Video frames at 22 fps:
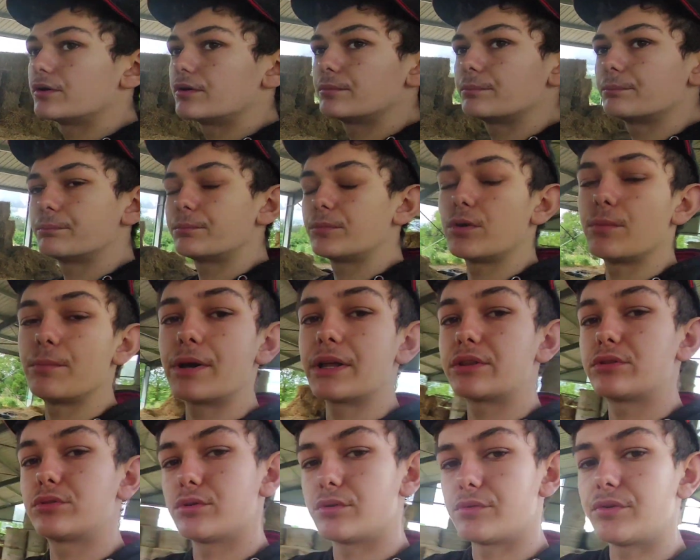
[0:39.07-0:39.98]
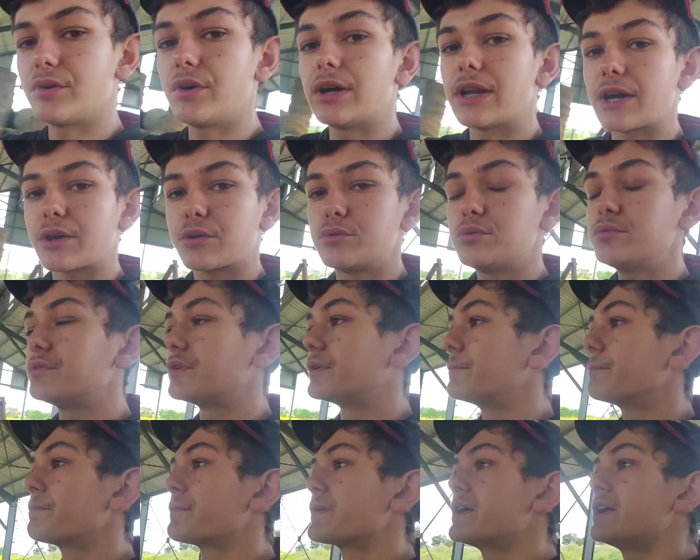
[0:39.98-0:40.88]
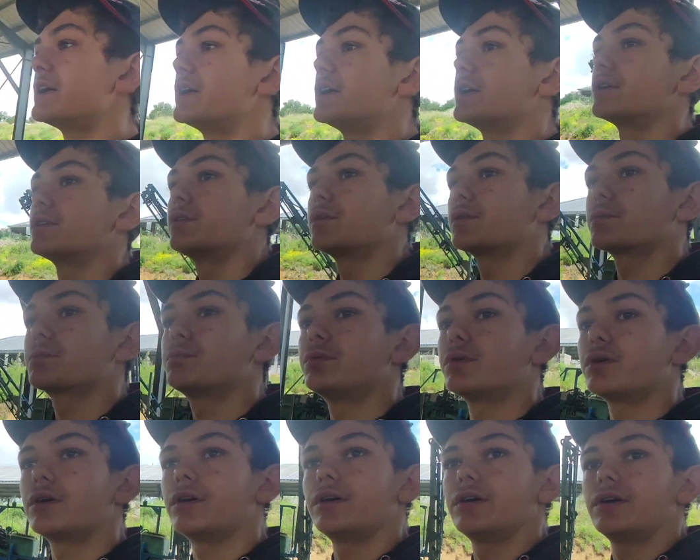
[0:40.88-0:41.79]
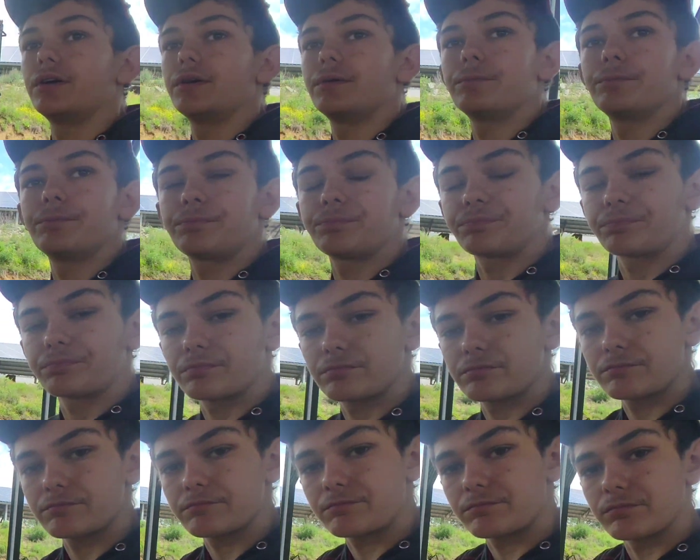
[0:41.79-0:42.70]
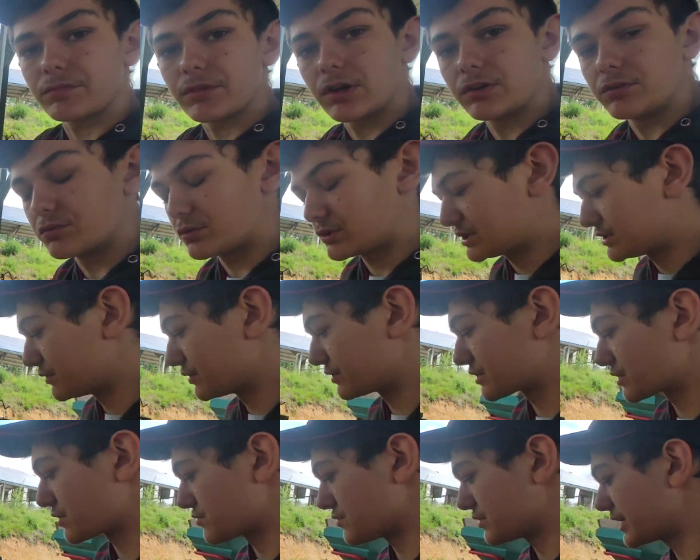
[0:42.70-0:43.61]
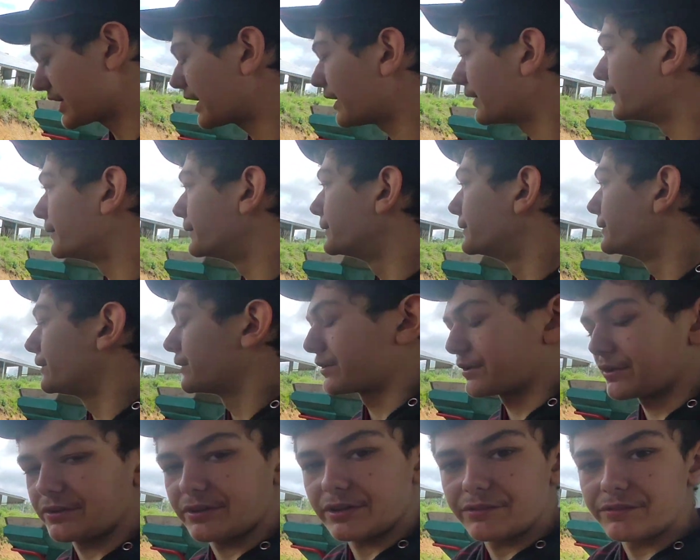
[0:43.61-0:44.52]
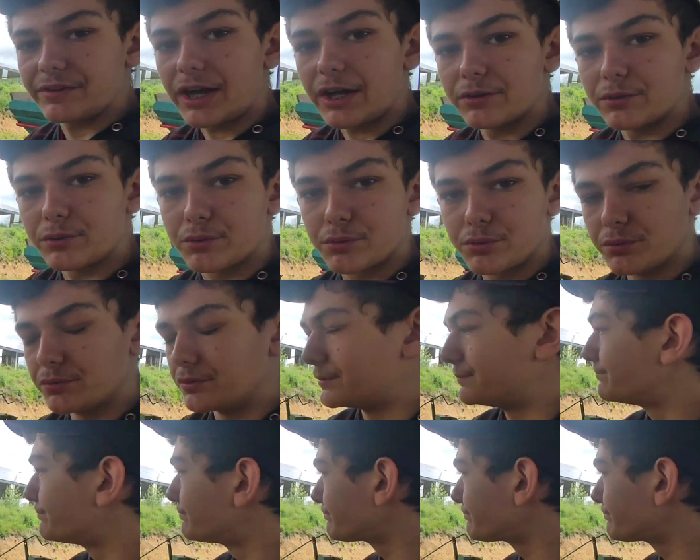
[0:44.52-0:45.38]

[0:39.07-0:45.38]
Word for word: le mettre devant à la cube. Donc pour, vous ce que je veux dire, on s'en servira de cube.